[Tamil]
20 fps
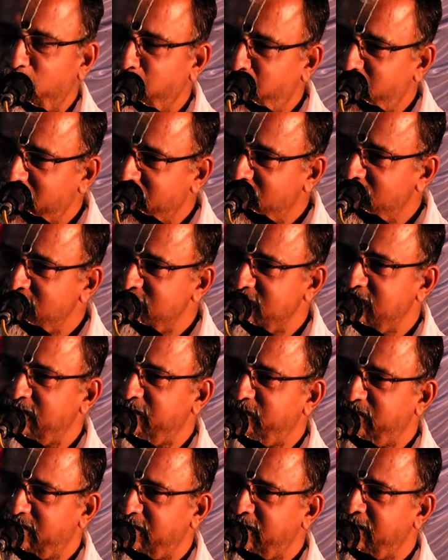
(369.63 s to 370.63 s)
இப்படியா
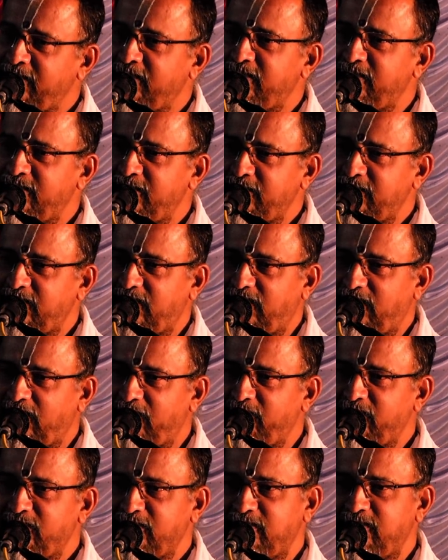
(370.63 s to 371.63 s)
சில விஷயங்களை
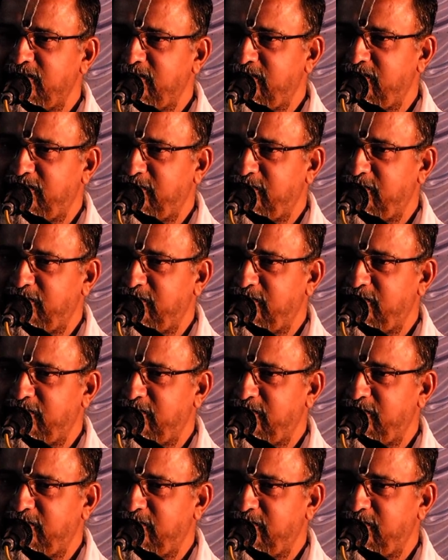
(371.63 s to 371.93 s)
அவர்கள்